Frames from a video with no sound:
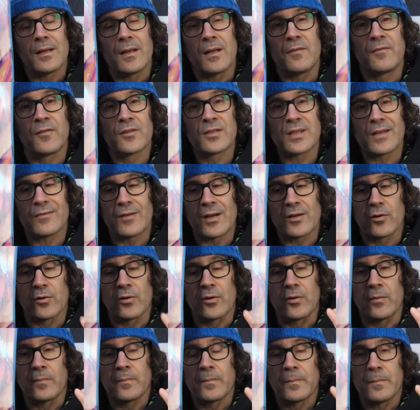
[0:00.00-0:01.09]
il faut savoir
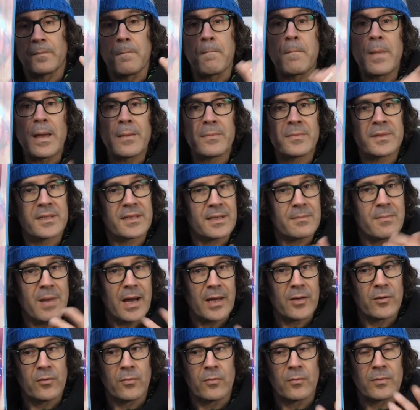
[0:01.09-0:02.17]
que même si
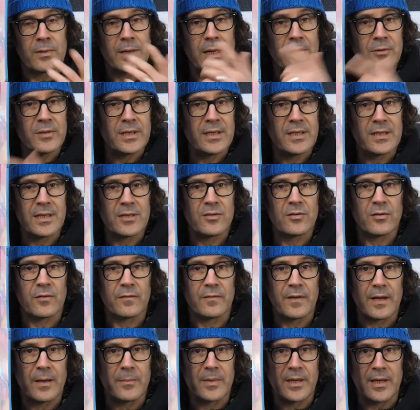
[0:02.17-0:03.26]
Marion l'a utilisé sur
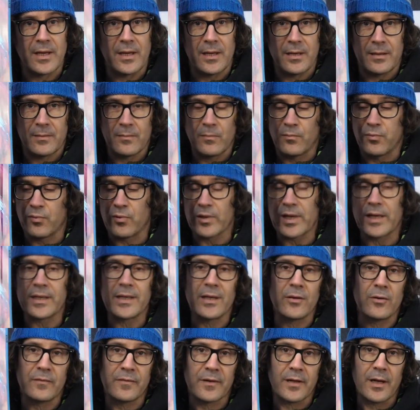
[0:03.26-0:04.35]
Verbier pour
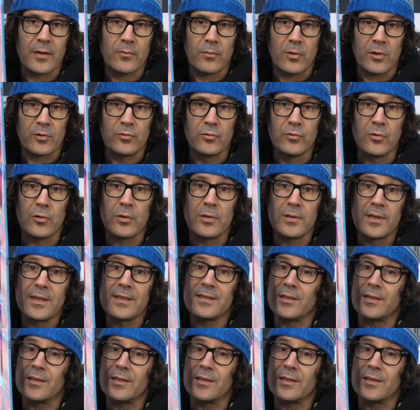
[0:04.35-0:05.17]
gagner le Freeride World Tour,